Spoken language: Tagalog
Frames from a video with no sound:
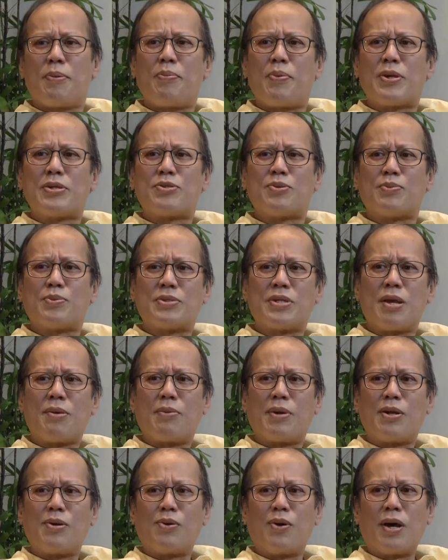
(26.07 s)
of Interior
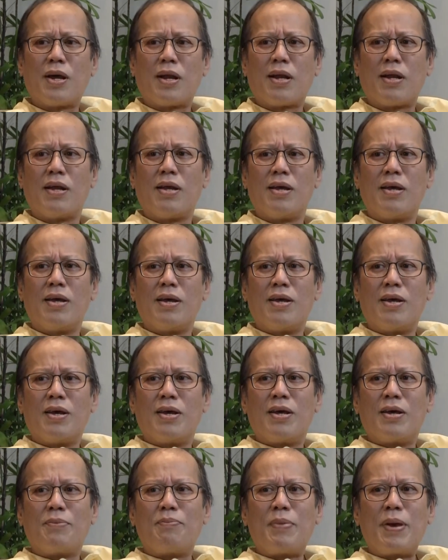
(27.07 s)
and Local Government
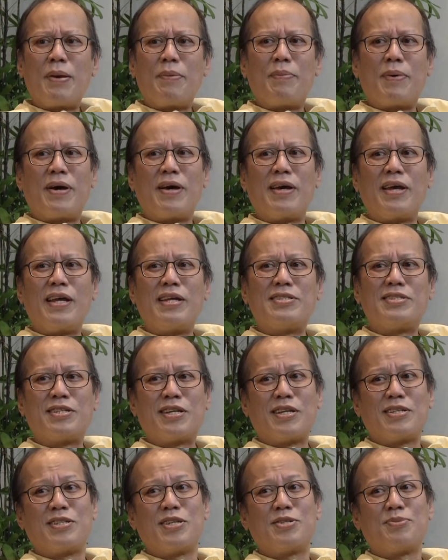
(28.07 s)
sa pagpanaw ni
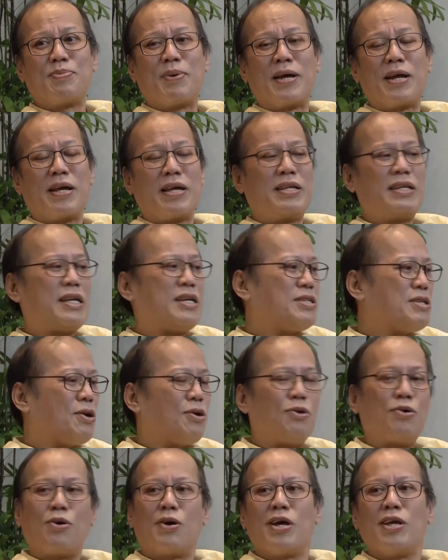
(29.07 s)
dating Pangulong
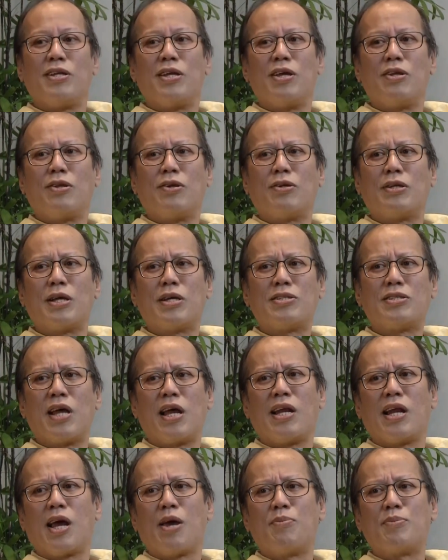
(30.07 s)
Benigno Noynoy Aquino
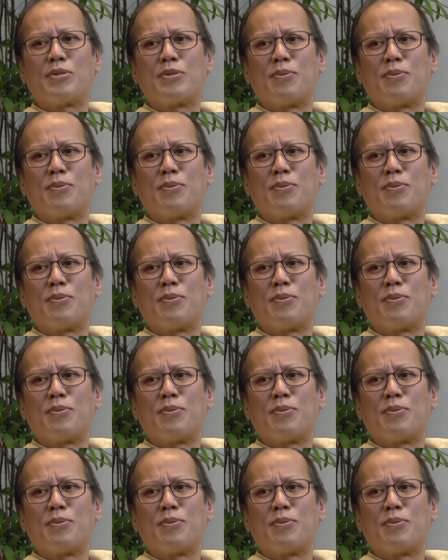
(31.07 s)
III.